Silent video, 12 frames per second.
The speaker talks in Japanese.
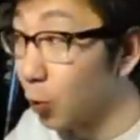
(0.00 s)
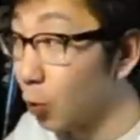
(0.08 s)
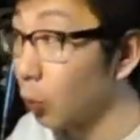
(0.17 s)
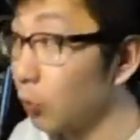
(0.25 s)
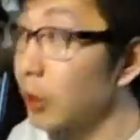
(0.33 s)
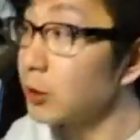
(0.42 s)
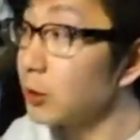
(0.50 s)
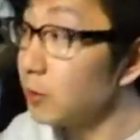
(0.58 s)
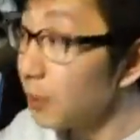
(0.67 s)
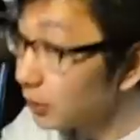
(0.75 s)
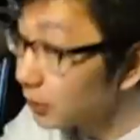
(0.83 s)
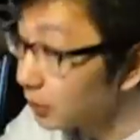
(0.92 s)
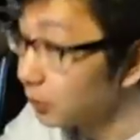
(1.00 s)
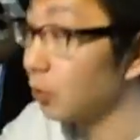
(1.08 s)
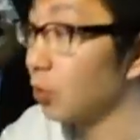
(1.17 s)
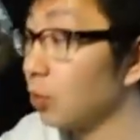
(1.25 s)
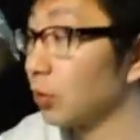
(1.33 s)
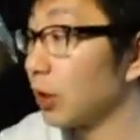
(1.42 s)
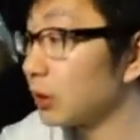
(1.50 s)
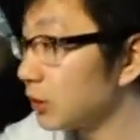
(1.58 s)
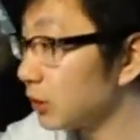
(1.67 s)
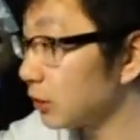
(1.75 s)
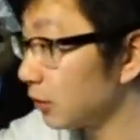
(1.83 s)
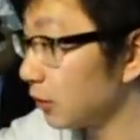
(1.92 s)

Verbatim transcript: 同じマシン、同じ